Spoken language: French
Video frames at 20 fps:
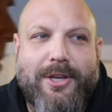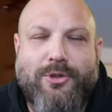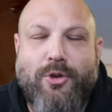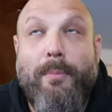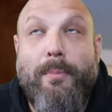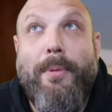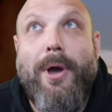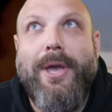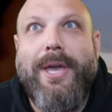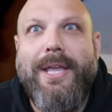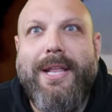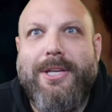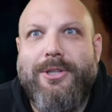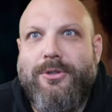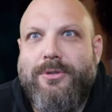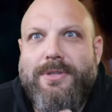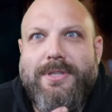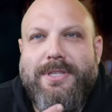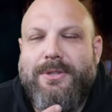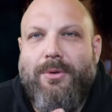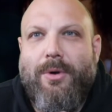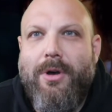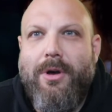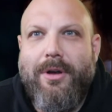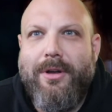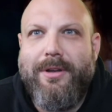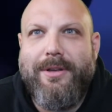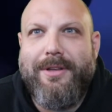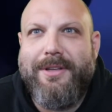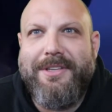pognés dans une
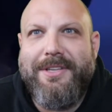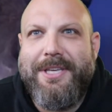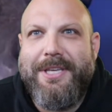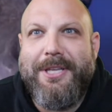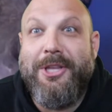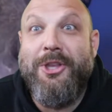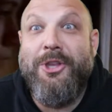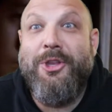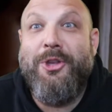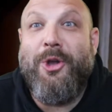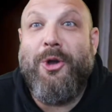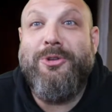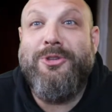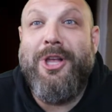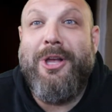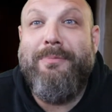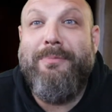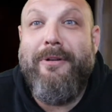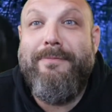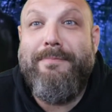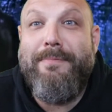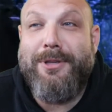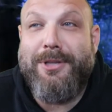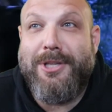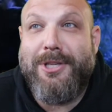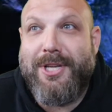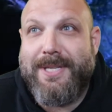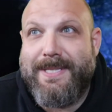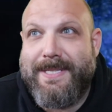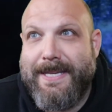histoire dont ils ne peuvent pas se
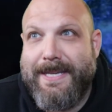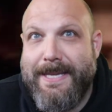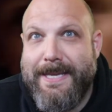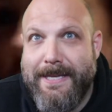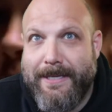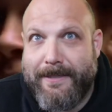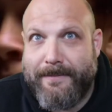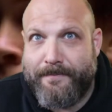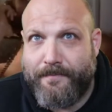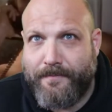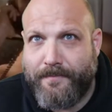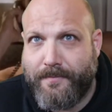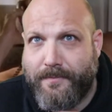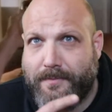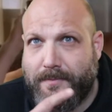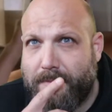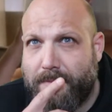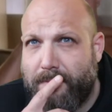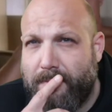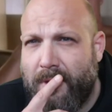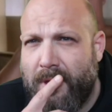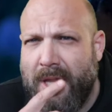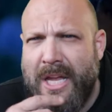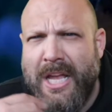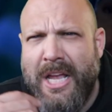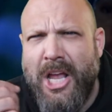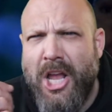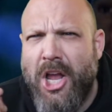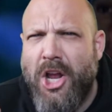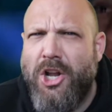sortir.
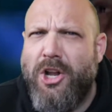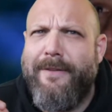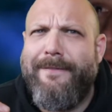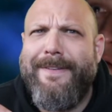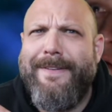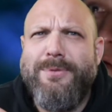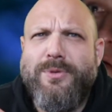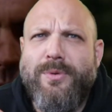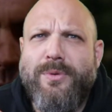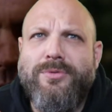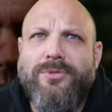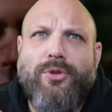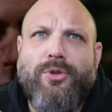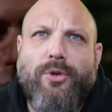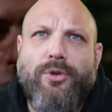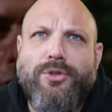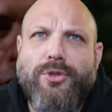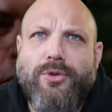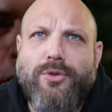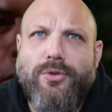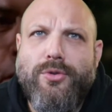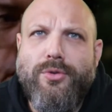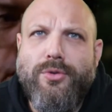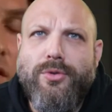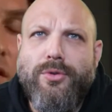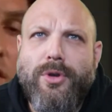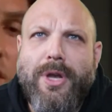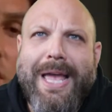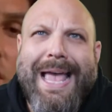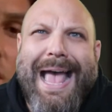Le film, c'est une
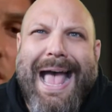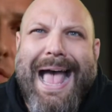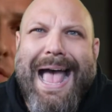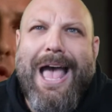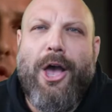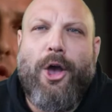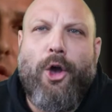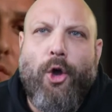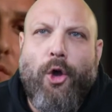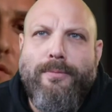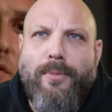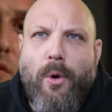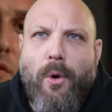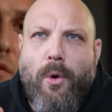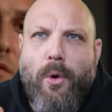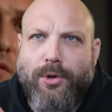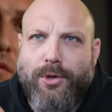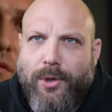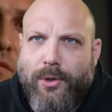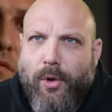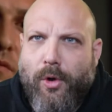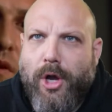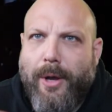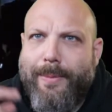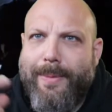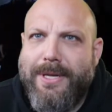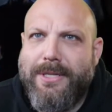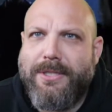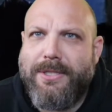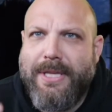structure à rebours. Donc, on
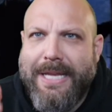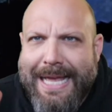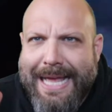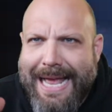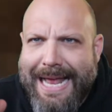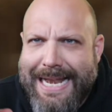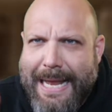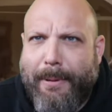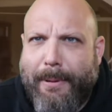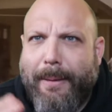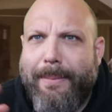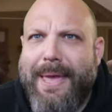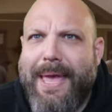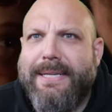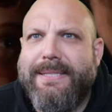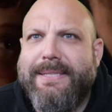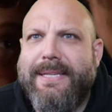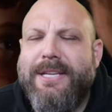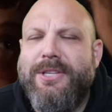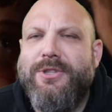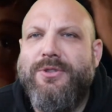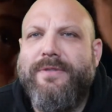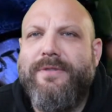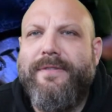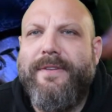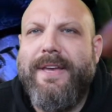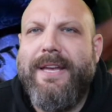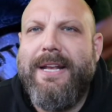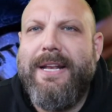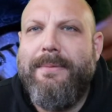commence la première scène du
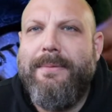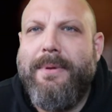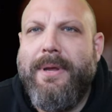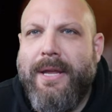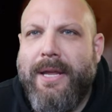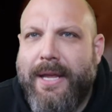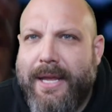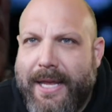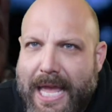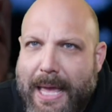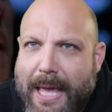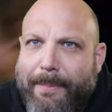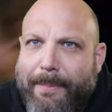film et après